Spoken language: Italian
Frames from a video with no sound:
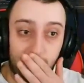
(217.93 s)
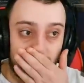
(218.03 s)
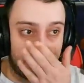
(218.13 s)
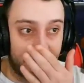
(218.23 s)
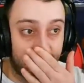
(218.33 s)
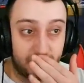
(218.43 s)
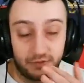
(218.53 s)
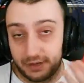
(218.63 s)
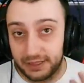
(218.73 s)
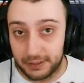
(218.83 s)
Quindi se avete messo
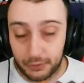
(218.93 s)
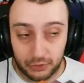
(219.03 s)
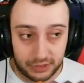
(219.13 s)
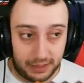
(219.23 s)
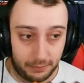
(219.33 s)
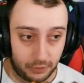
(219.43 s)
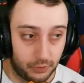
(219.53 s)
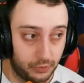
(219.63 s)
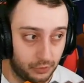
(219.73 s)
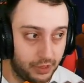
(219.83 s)
veramente poco tempo
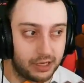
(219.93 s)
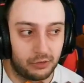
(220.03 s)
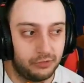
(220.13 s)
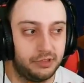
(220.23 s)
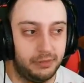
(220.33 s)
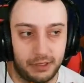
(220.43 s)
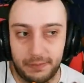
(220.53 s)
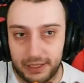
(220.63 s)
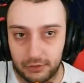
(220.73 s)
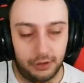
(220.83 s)
comunque, anche con un team,
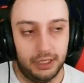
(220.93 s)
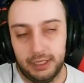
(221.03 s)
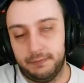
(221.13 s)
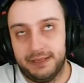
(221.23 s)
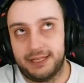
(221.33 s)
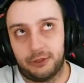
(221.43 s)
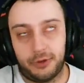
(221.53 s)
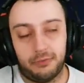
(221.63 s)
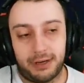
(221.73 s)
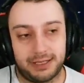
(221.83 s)
ripeto, pensato
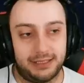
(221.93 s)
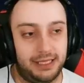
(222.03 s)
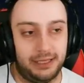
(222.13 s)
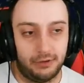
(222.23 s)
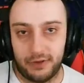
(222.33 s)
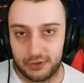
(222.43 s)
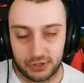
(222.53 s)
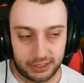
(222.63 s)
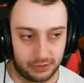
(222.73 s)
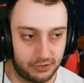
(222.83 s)
per un barstino e ve la
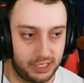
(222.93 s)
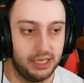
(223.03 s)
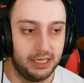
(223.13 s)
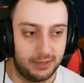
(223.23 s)
giocate così.